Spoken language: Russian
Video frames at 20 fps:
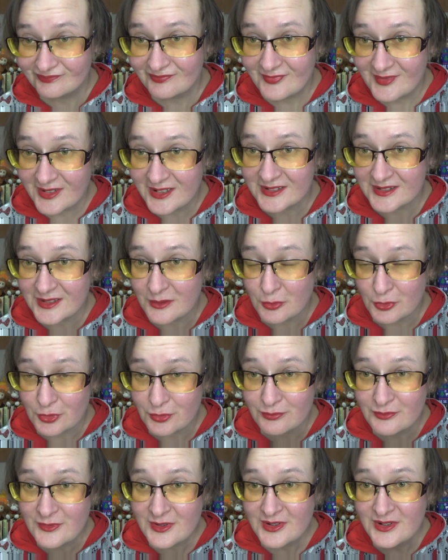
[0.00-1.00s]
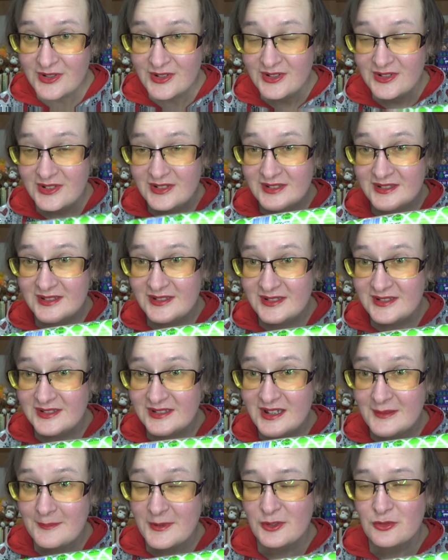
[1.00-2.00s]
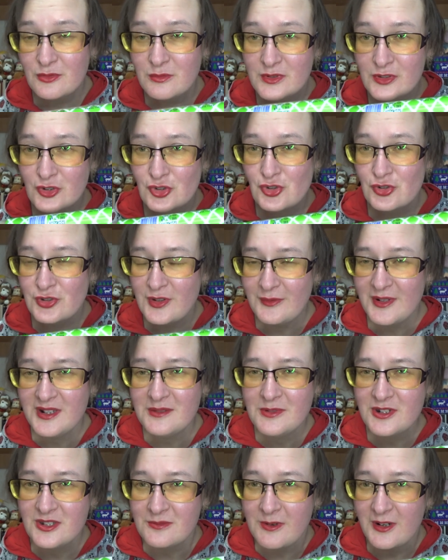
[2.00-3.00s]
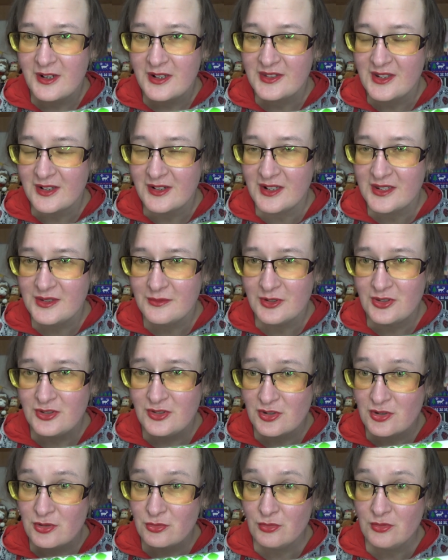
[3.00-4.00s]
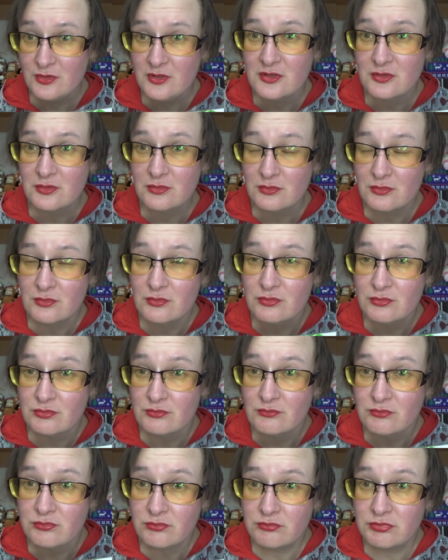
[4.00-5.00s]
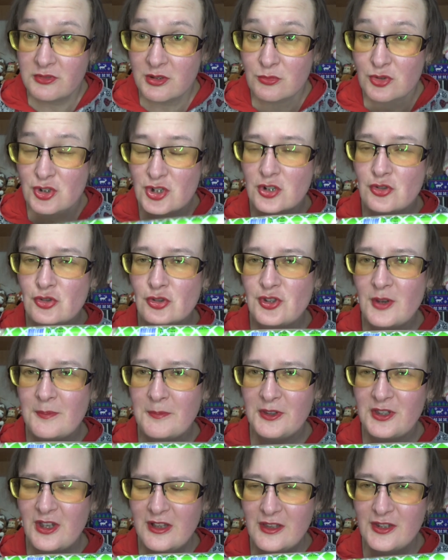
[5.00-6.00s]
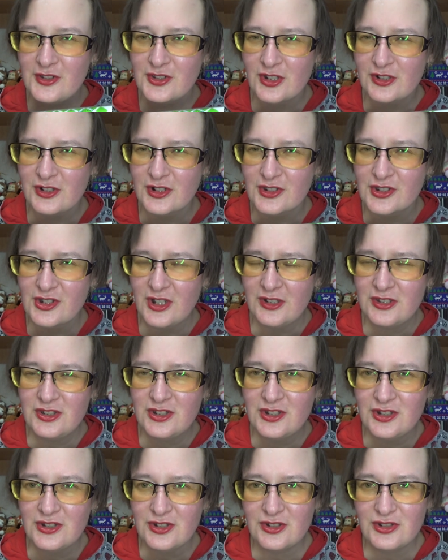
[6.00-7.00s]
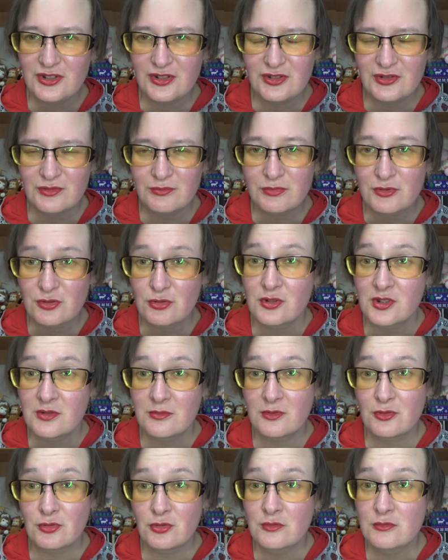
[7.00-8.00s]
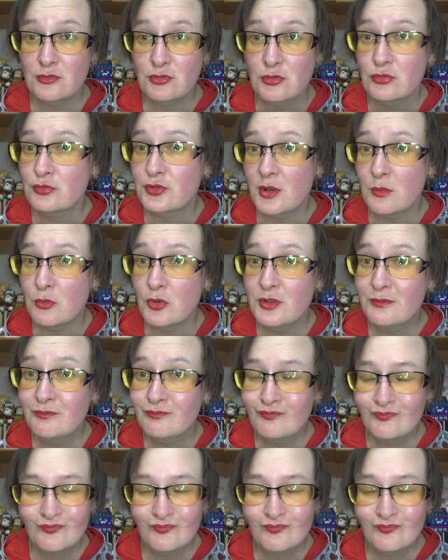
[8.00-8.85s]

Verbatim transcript: как-то вот. И я подумала, что на Вайлдберрис пока заказывать не стоит, э, потому что я что-то пыталась заказать и свой ушел самой.